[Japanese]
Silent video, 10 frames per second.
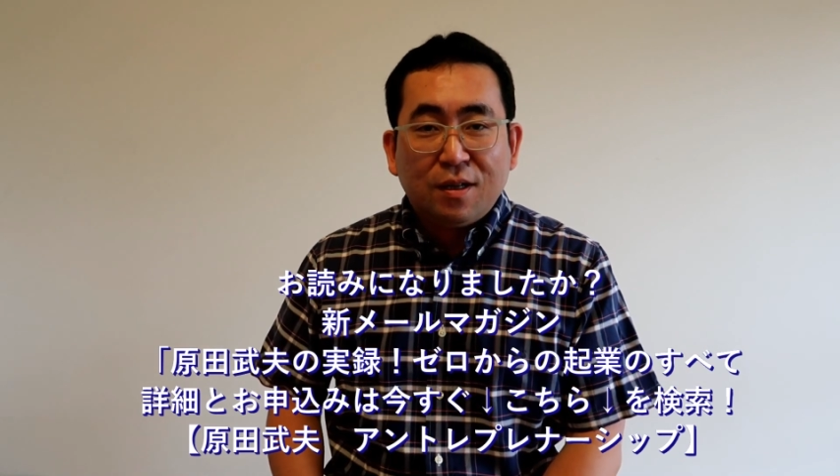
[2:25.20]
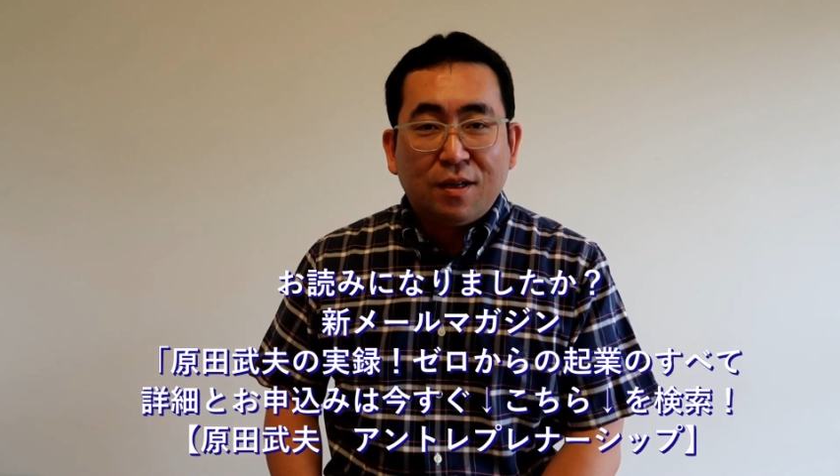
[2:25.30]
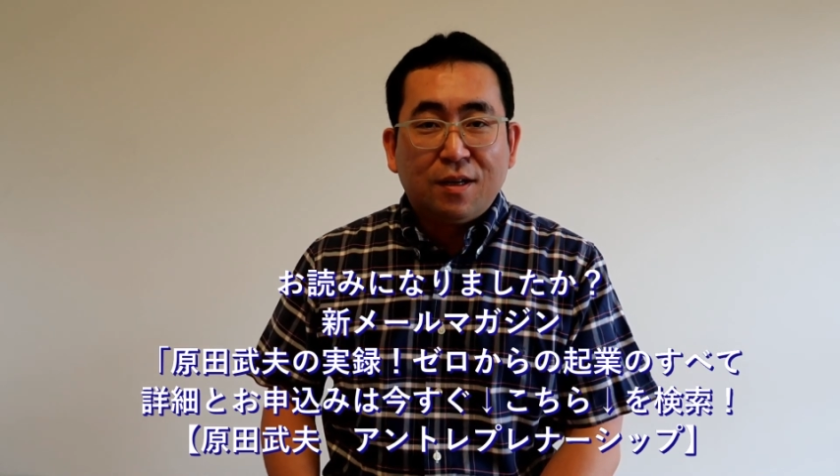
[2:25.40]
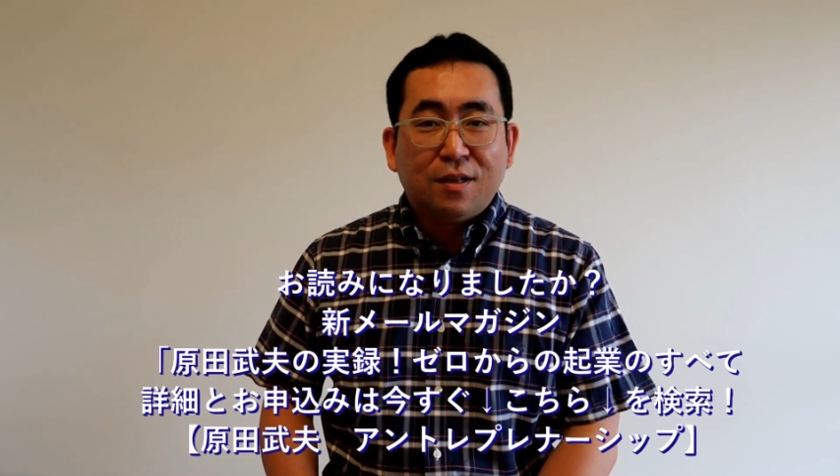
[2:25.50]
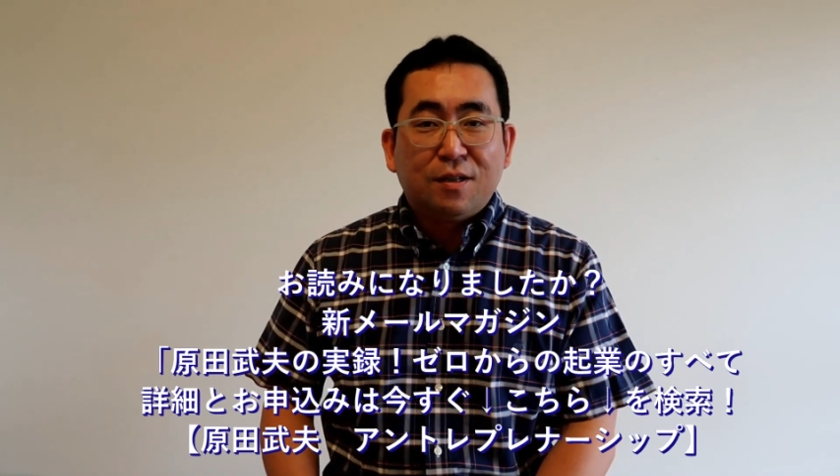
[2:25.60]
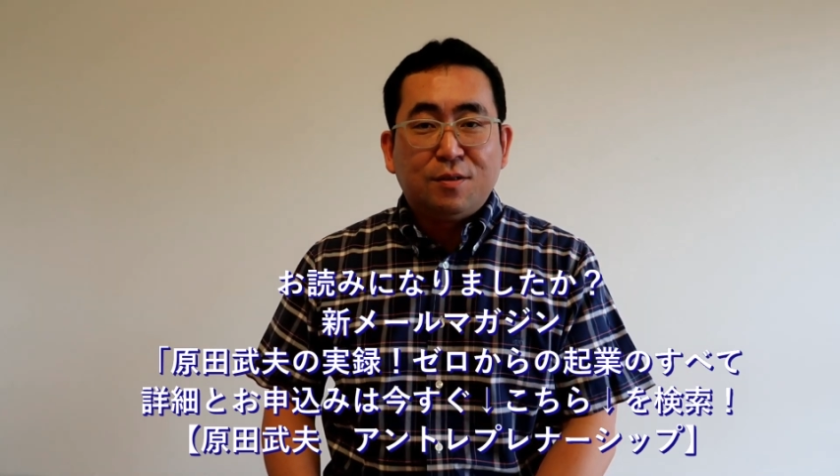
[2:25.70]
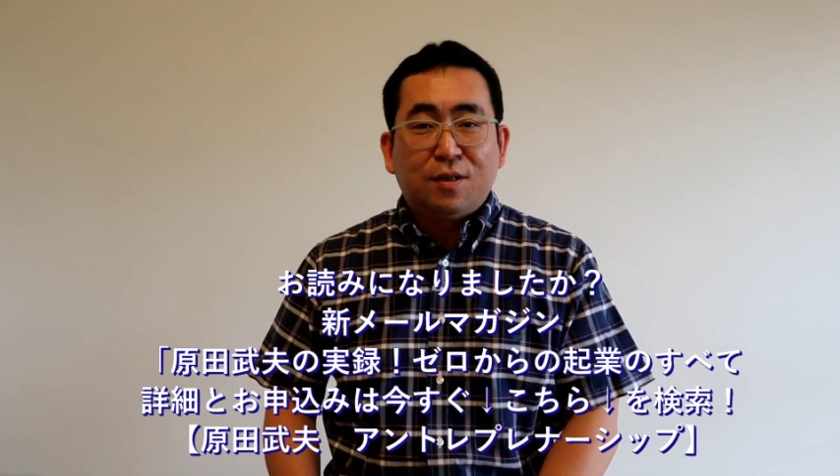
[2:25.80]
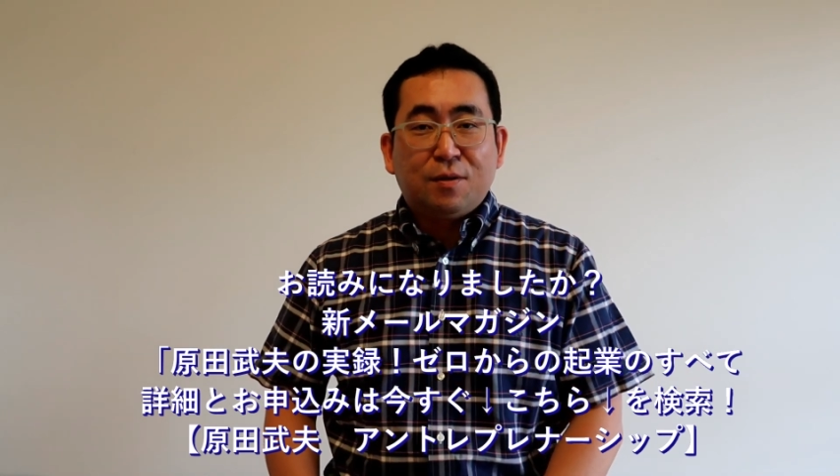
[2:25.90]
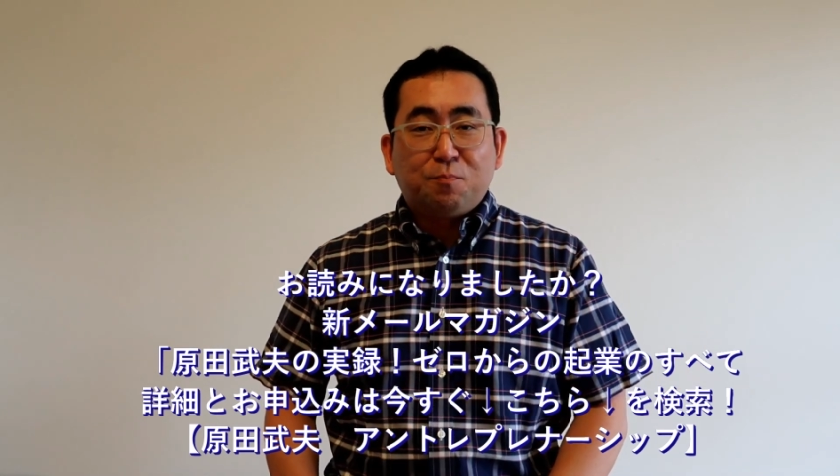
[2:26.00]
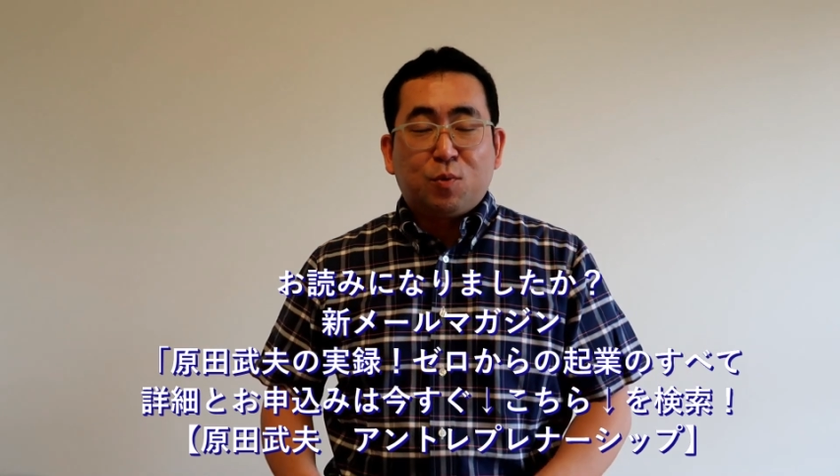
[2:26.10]
えー、
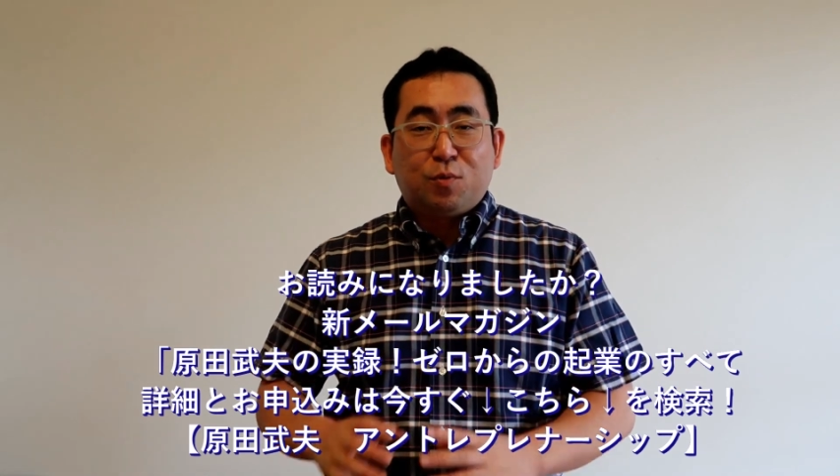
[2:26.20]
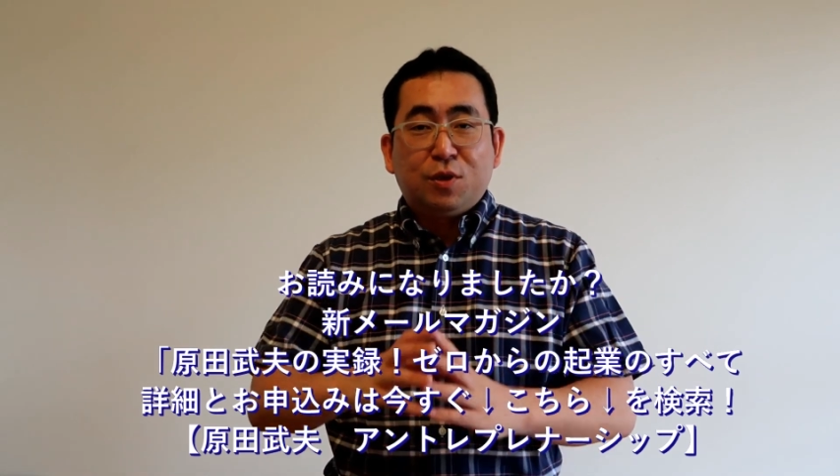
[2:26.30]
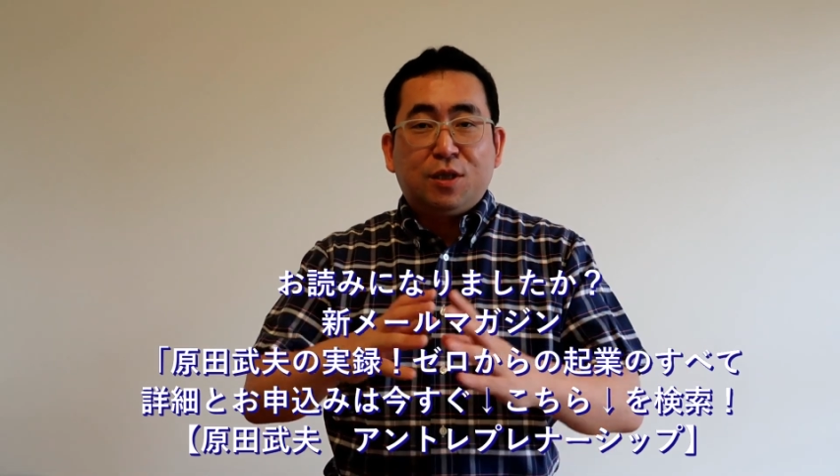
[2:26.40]
全もうこの